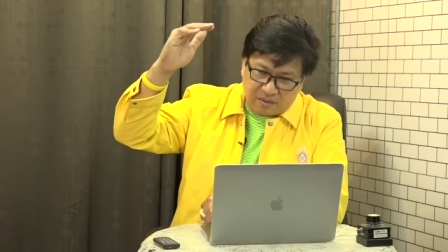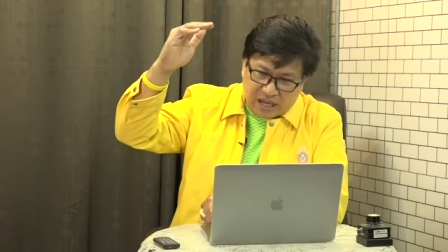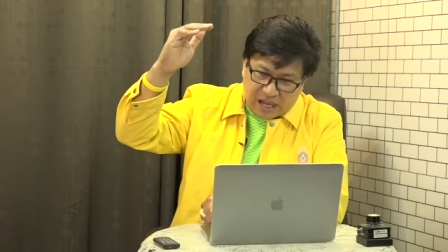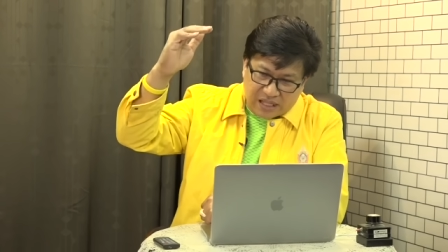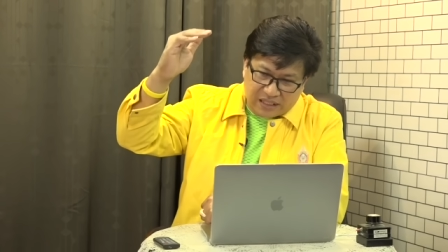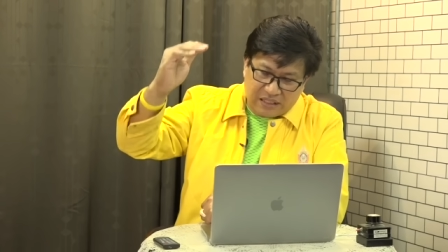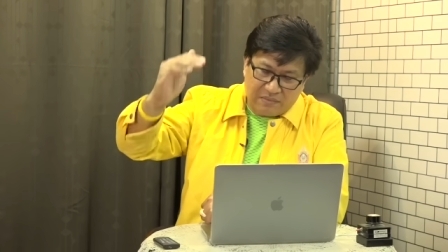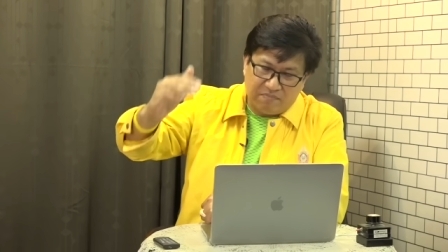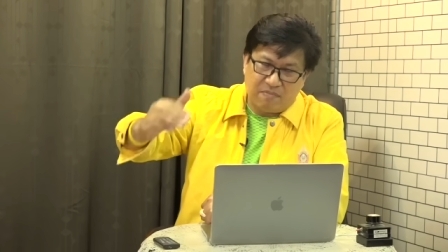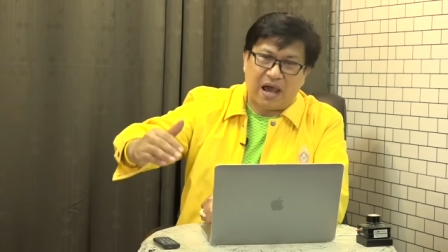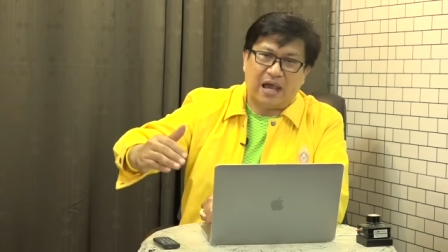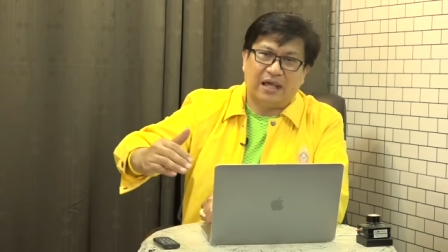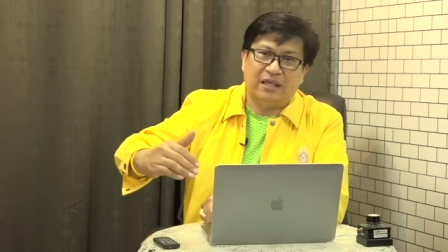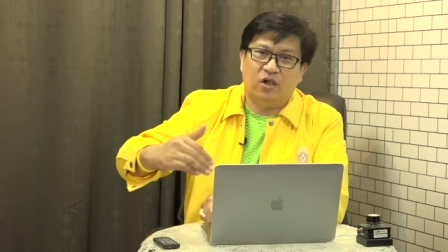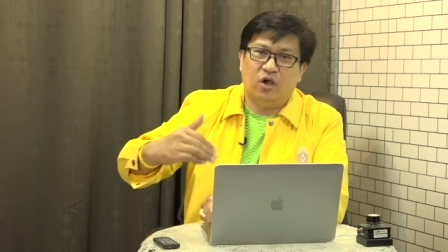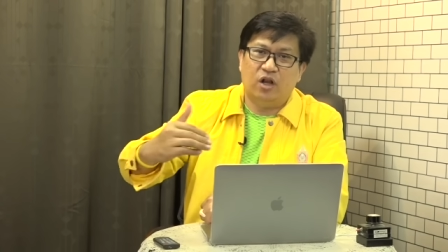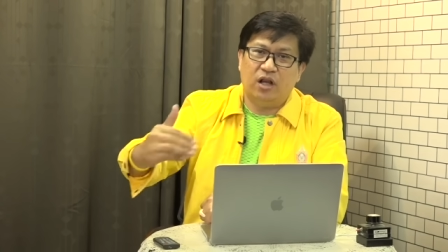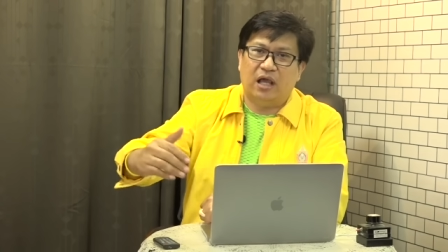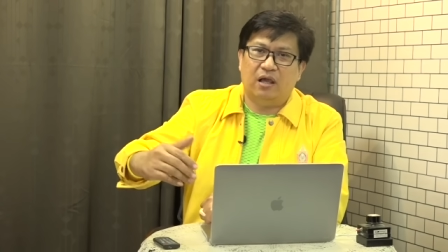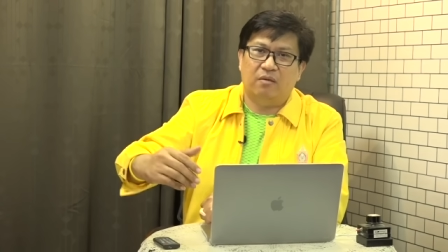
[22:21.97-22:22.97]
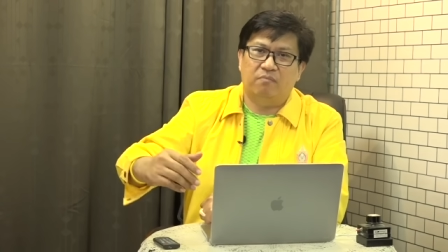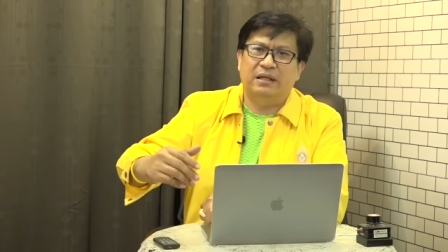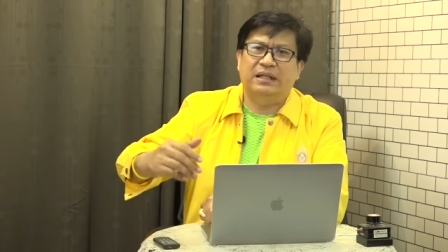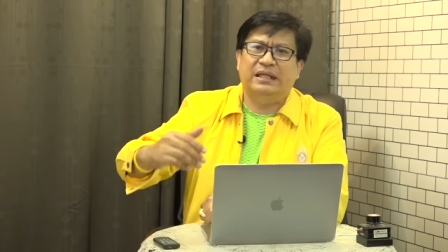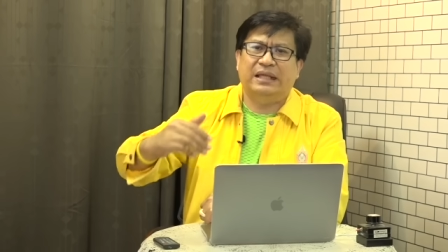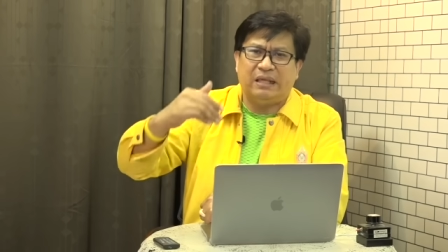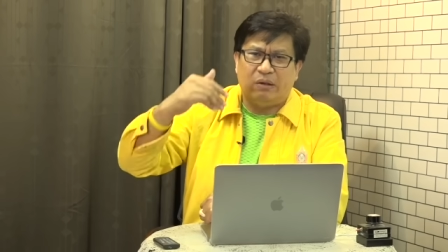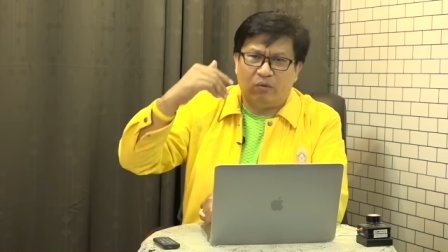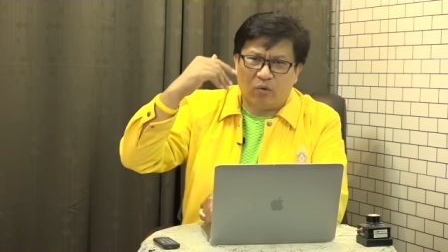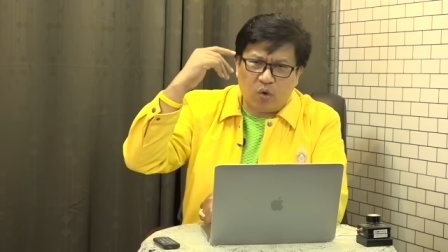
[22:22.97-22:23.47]
อธิบายย้อนหลังมัน
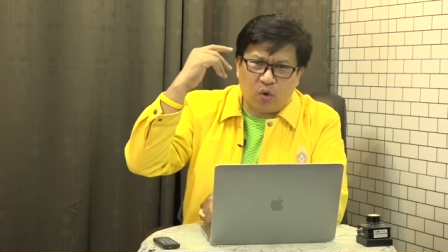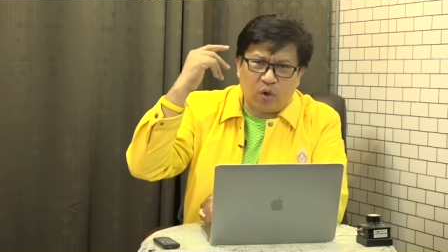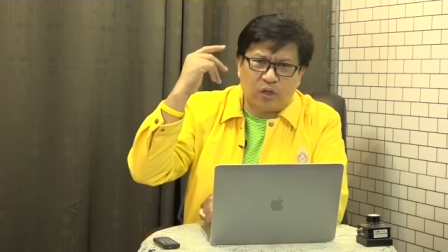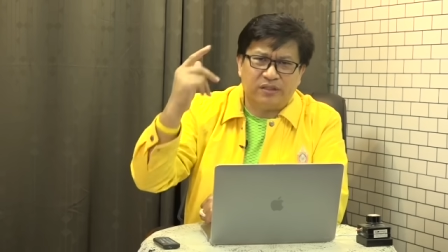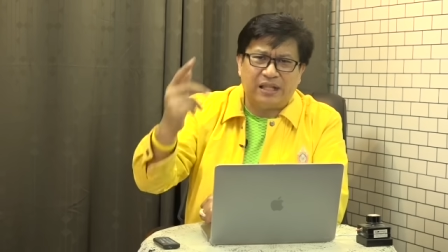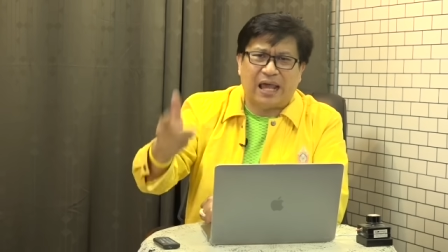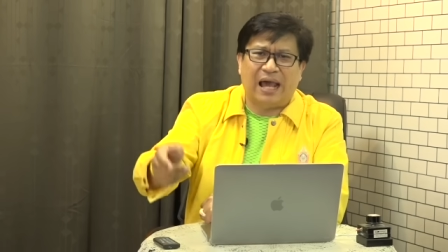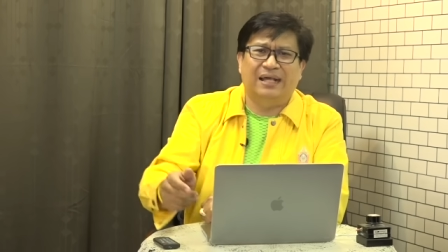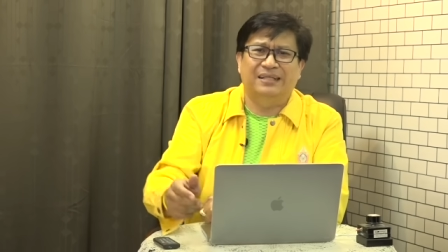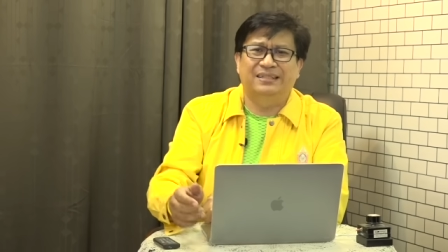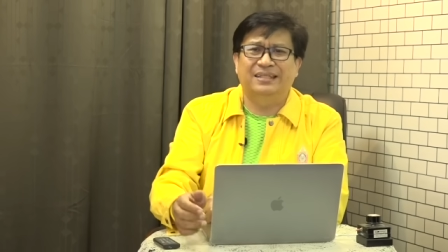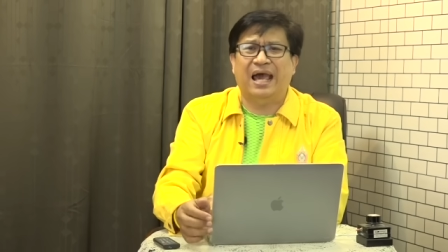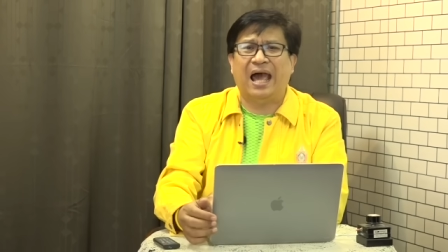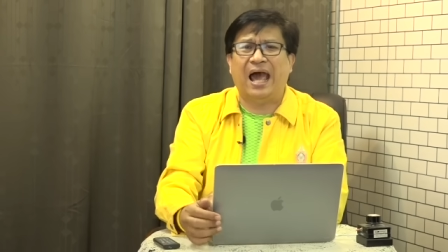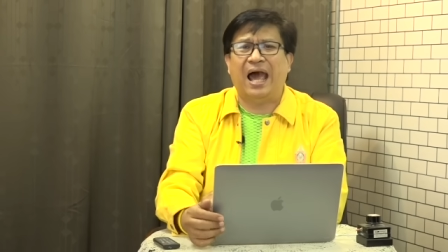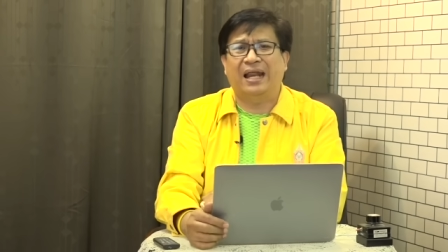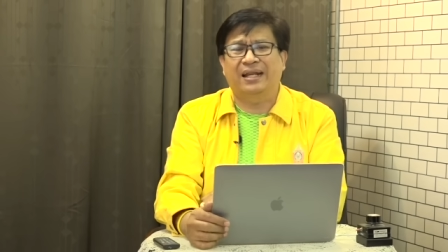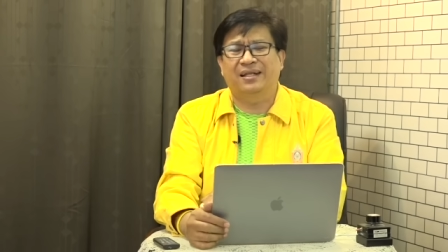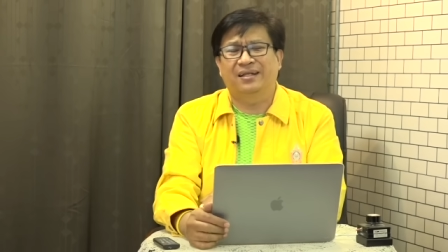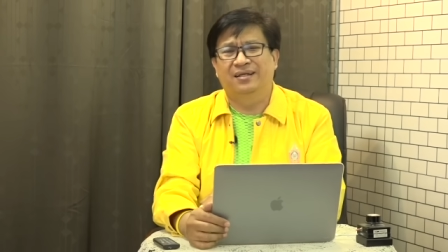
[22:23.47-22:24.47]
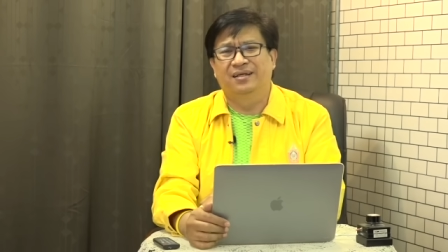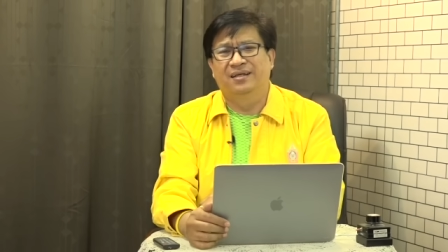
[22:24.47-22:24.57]
เกี่ยวข้องกับทางชาติ